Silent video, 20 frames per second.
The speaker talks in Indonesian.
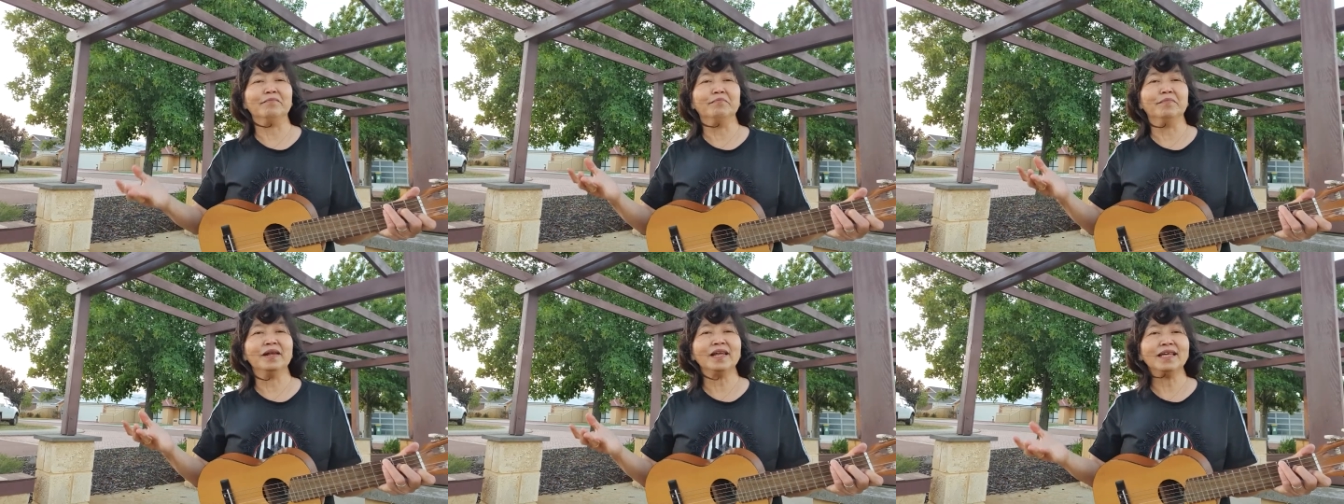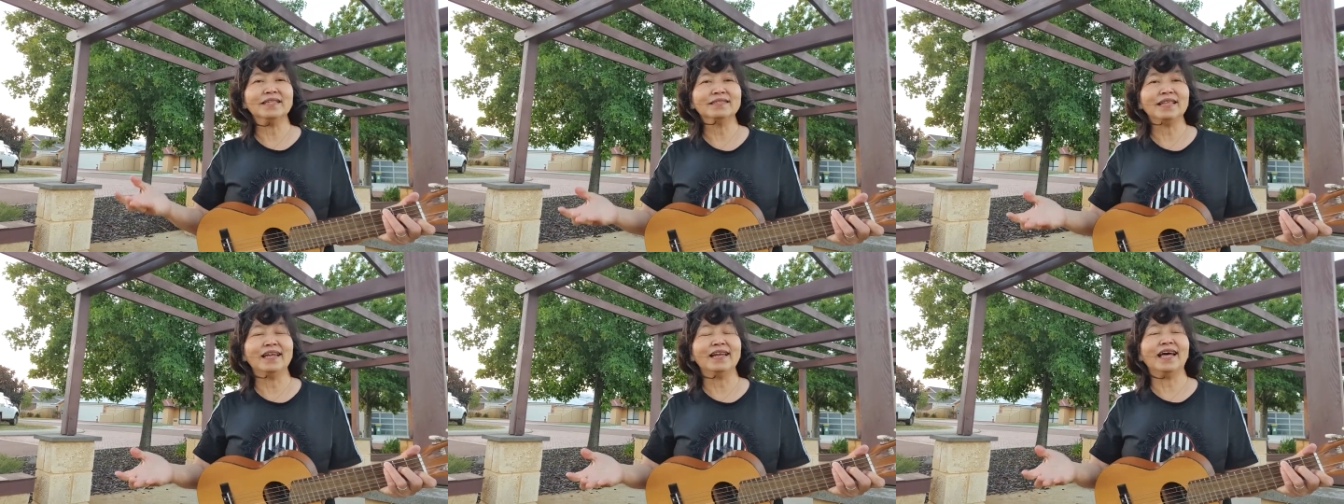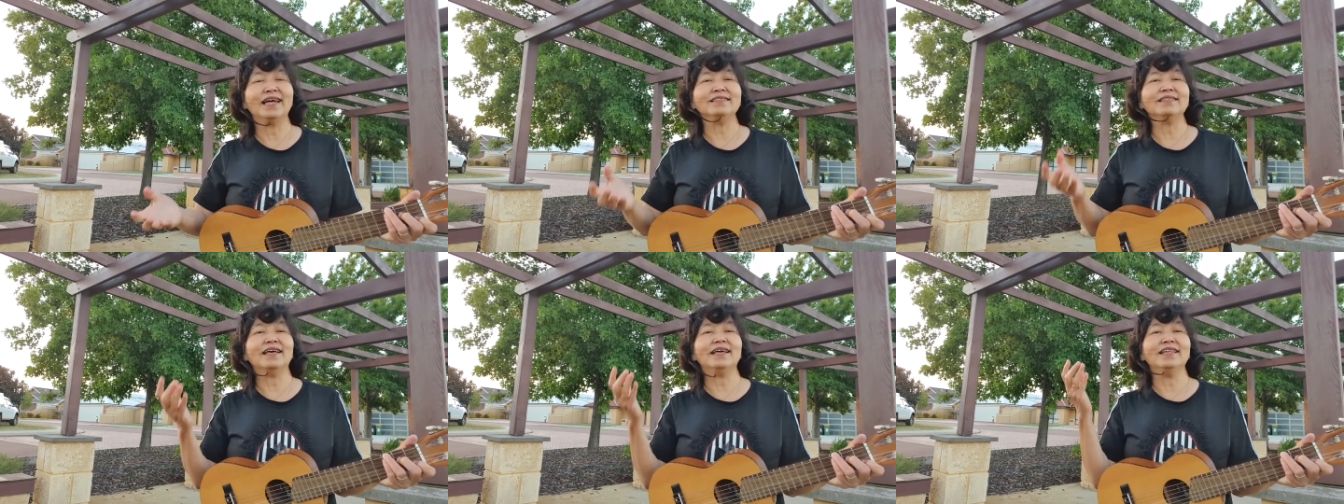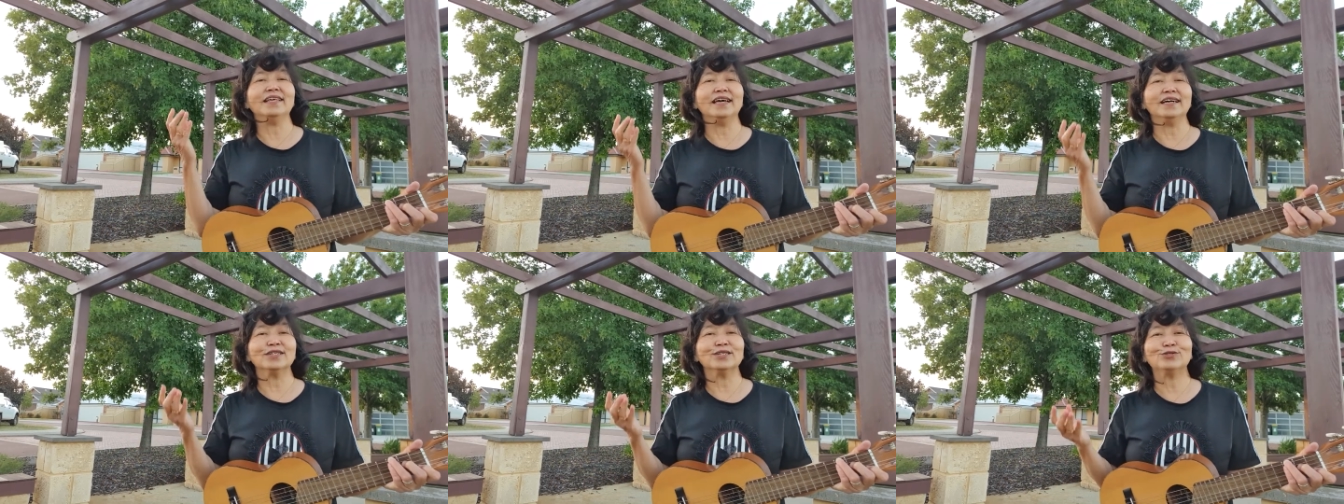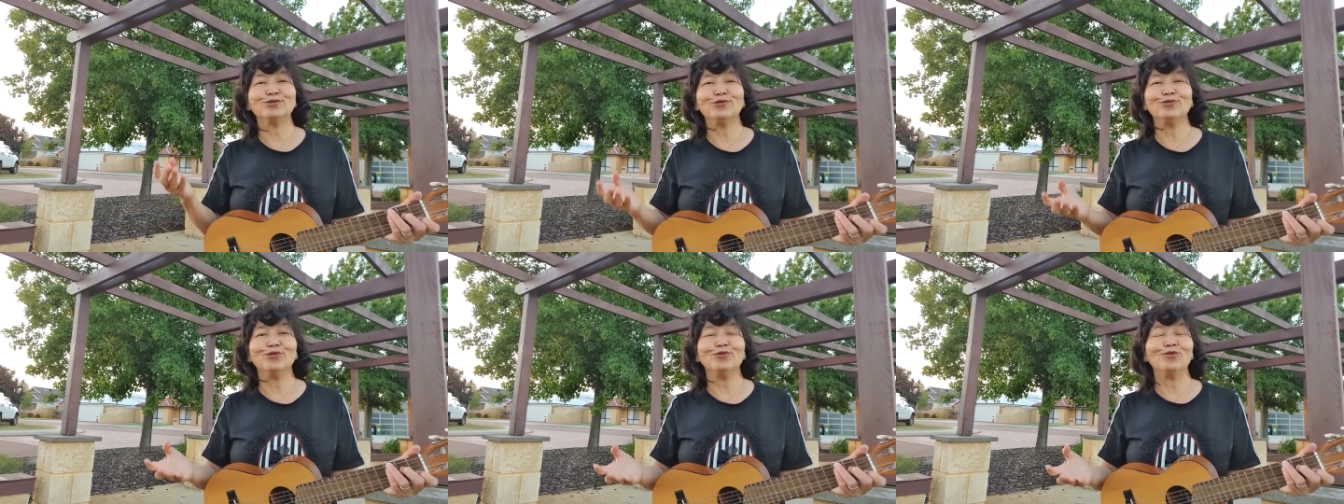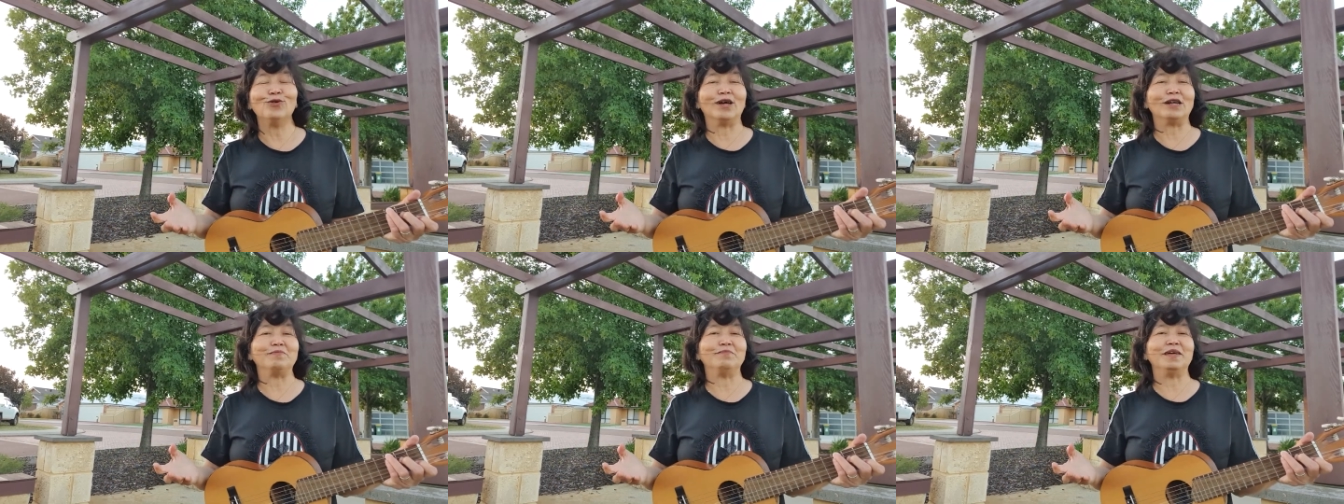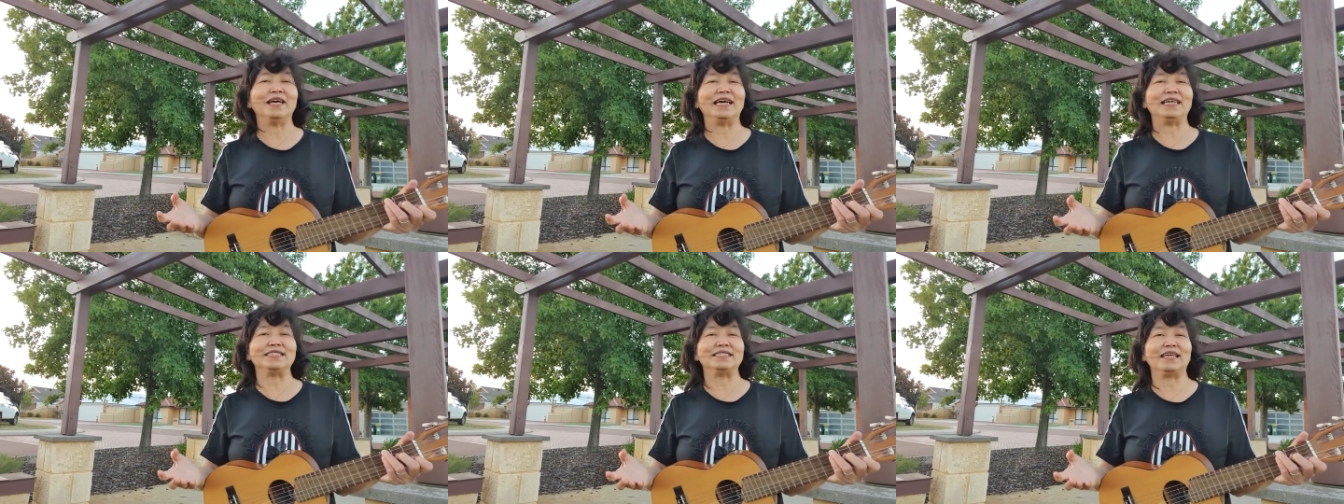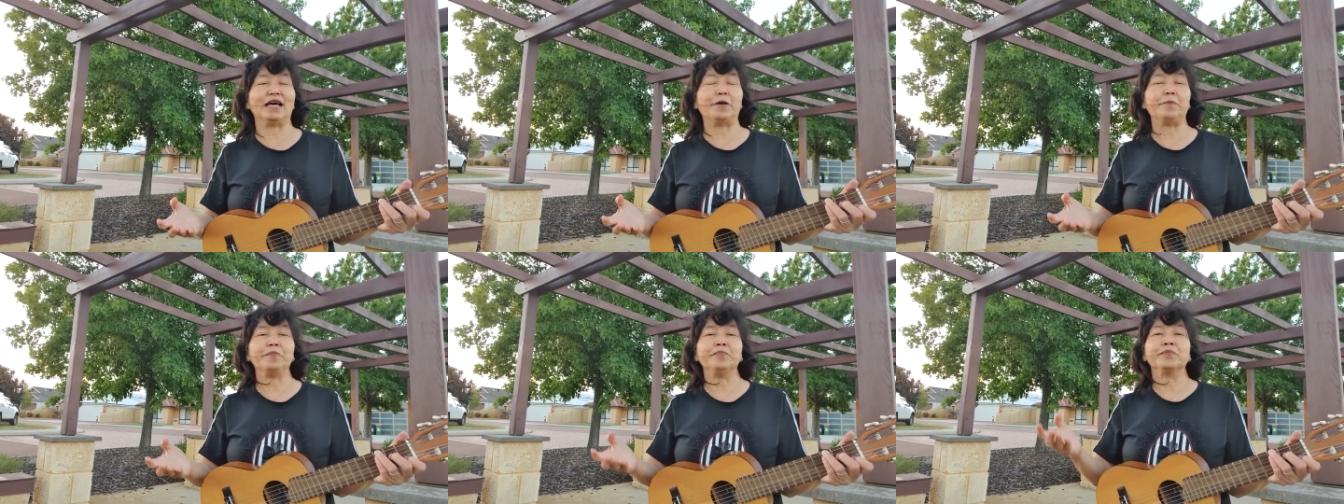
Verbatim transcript: berita Natal yang sungguh luar biasa